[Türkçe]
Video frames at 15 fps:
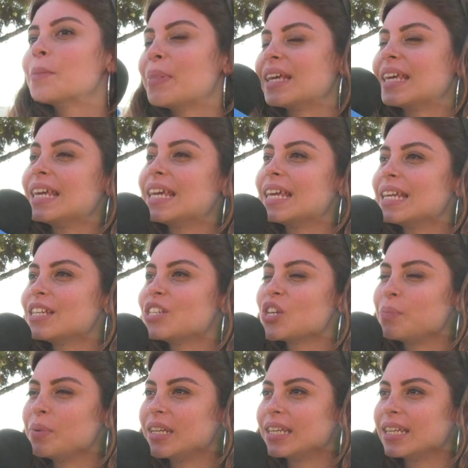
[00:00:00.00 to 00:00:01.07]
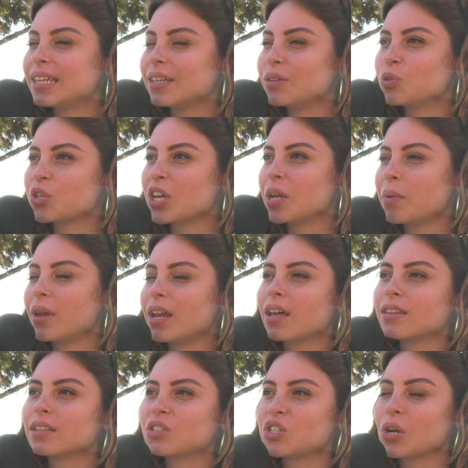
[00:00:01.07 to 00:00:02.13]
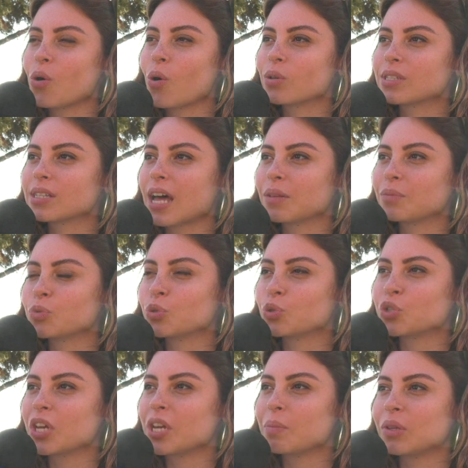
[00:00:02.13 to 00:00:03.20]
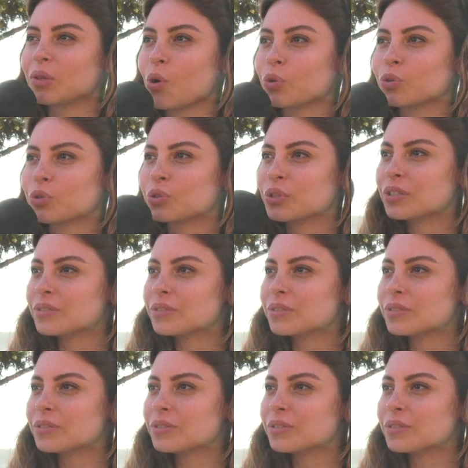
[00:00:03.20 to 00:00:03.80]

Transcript: Peki İngilizce bilgini üç kelimeyle anlatacak olsan bu üç kelime ne olurdu?